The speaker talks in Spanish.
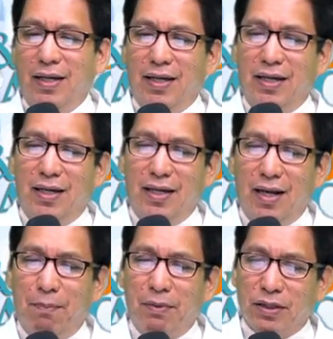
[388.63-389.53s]
Eh,
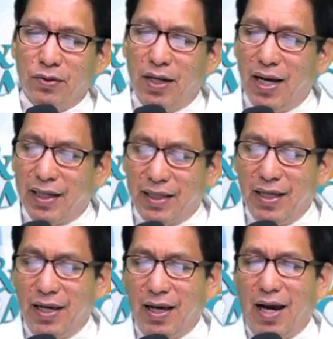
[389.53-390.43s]
las personas
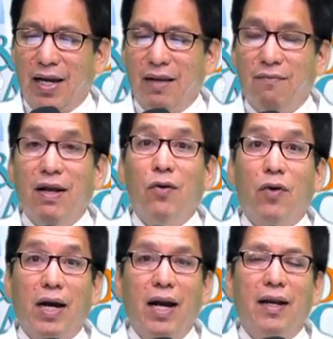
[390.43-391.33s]
aquí a nivel
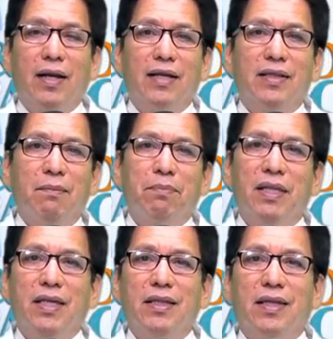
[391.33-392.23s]
local que están
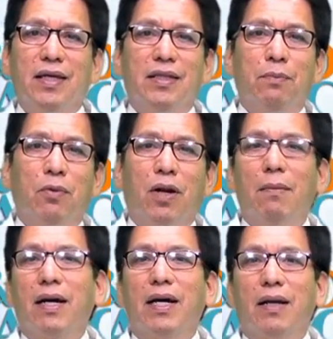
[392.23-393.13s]
pendientes de este
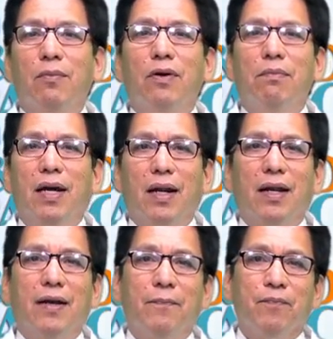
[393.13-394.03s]
programa, queremos
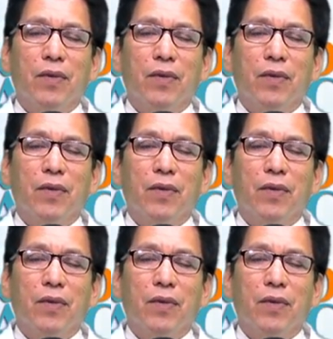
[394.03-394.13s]
enviarle